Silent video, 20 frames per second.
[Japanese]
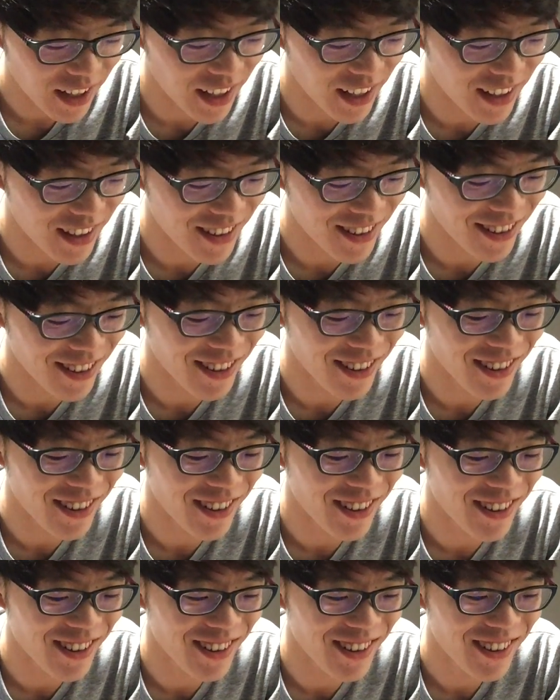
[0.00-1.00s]
えっ
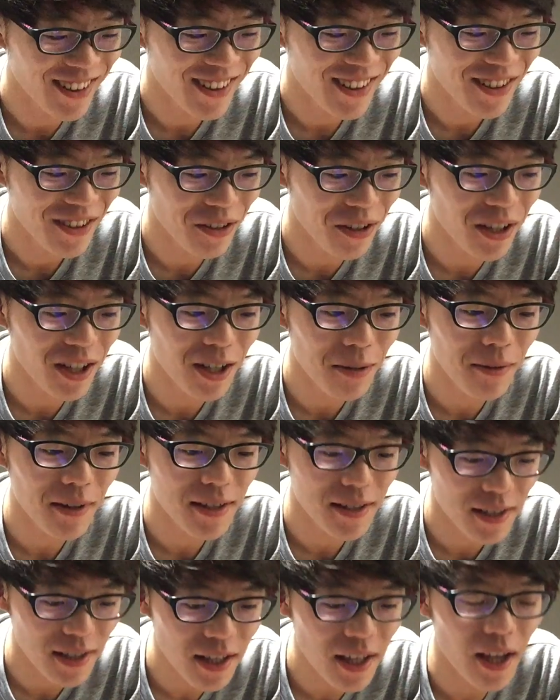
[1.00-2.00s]
と、
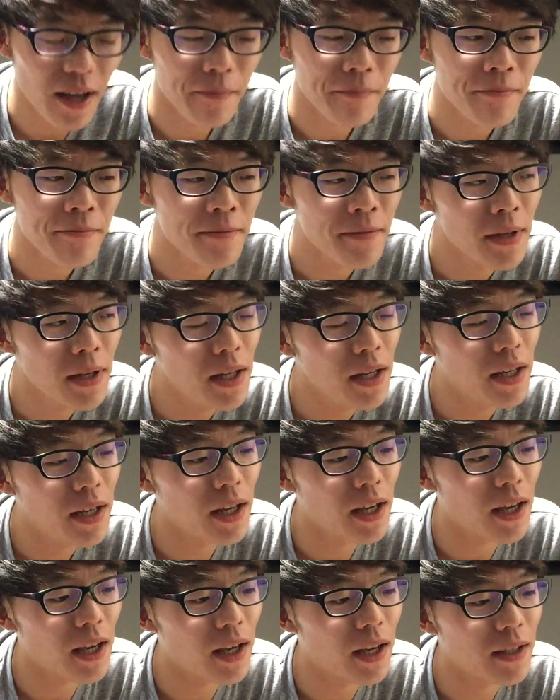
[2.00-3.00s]
ドリンクバー付きで、
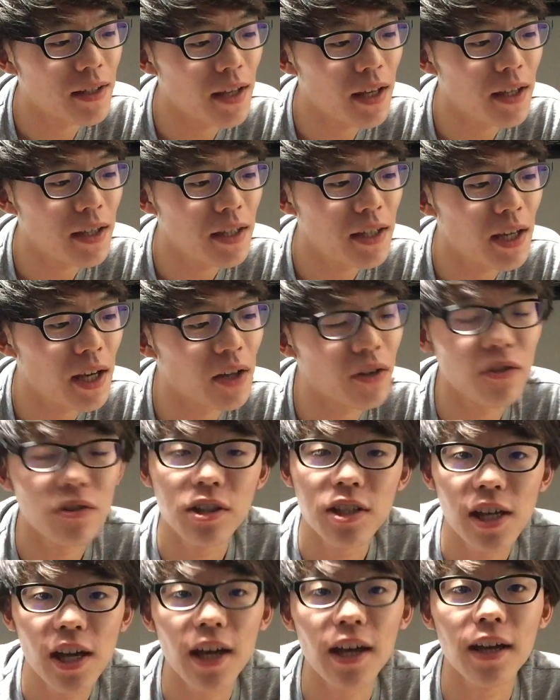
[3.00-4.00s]
えー、
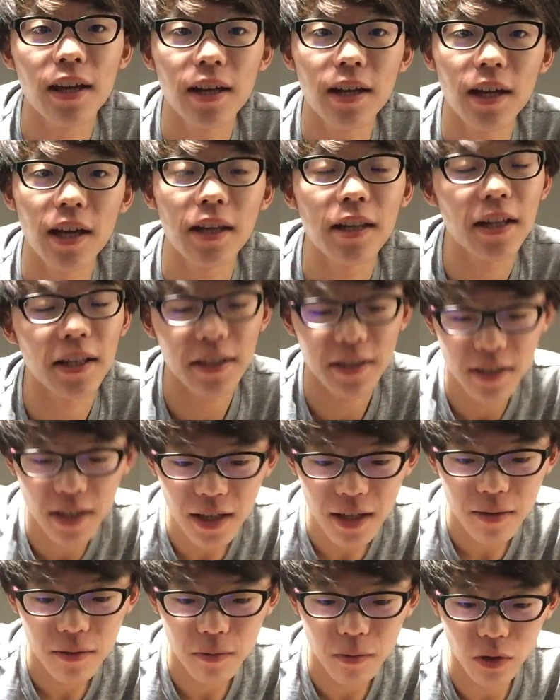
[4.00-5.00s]
1202円。なんです
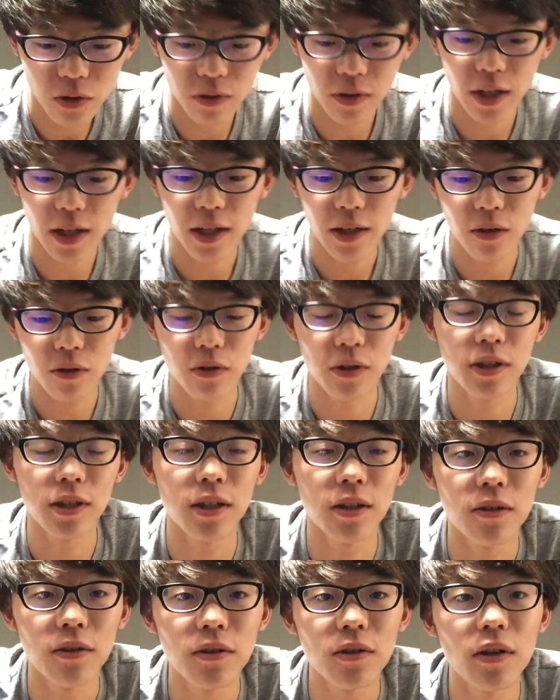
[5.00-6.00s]
ね。僕がよく行っ
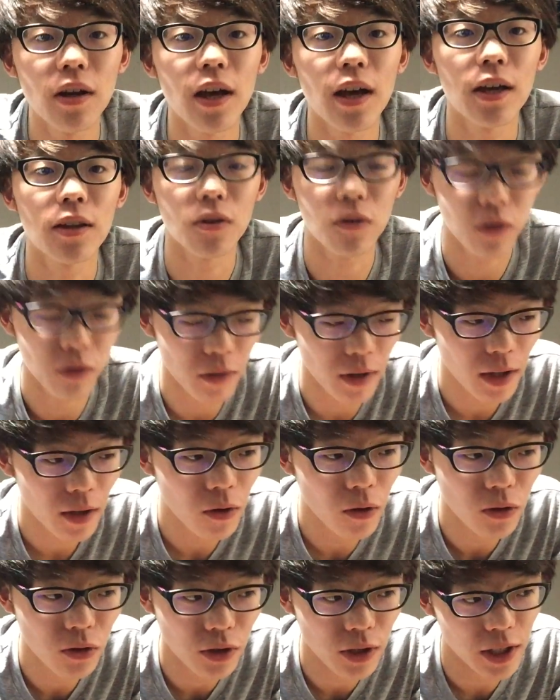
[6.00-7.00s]
てる、えー、ところは、
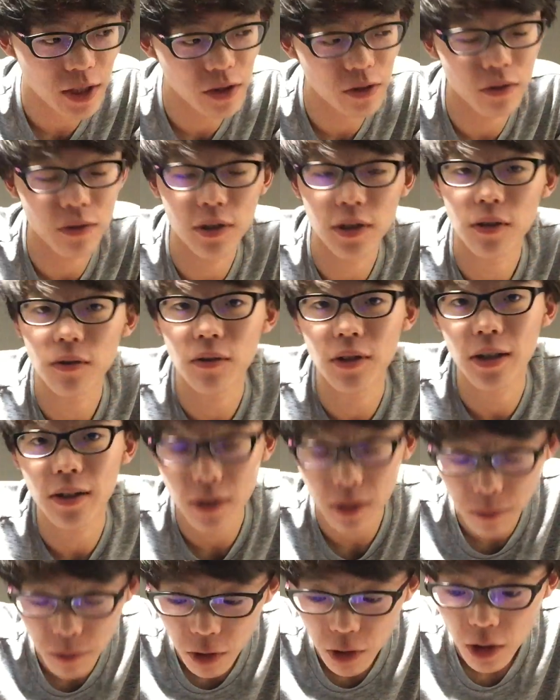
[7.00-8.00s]
コートダジュールってとこなんで
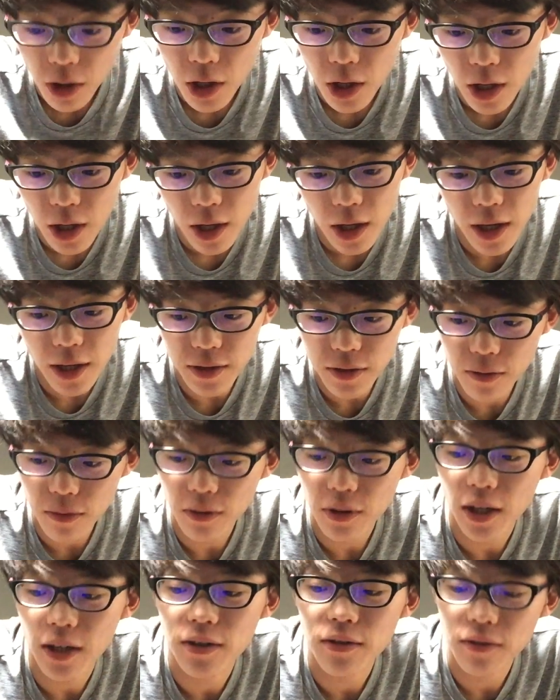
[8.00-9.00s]
すけども、えー、す
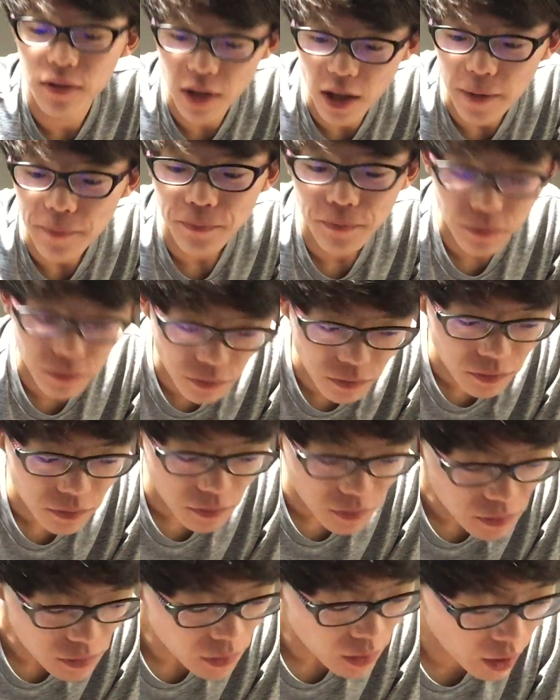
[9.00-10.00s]
ごく安くて。
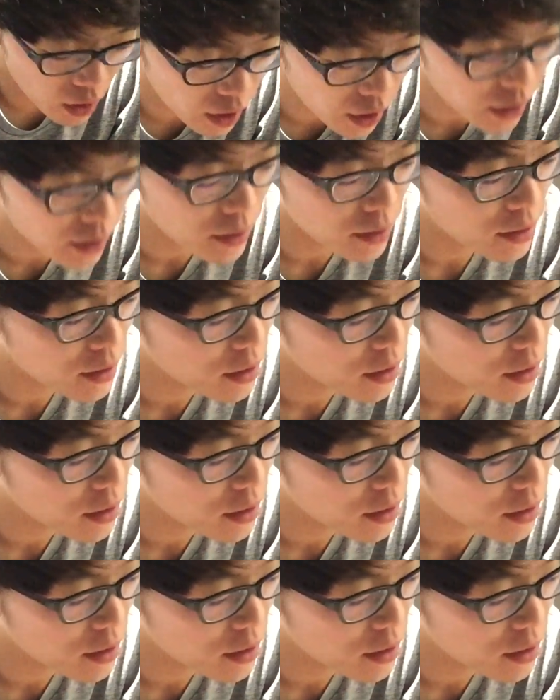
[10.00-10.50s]
はい。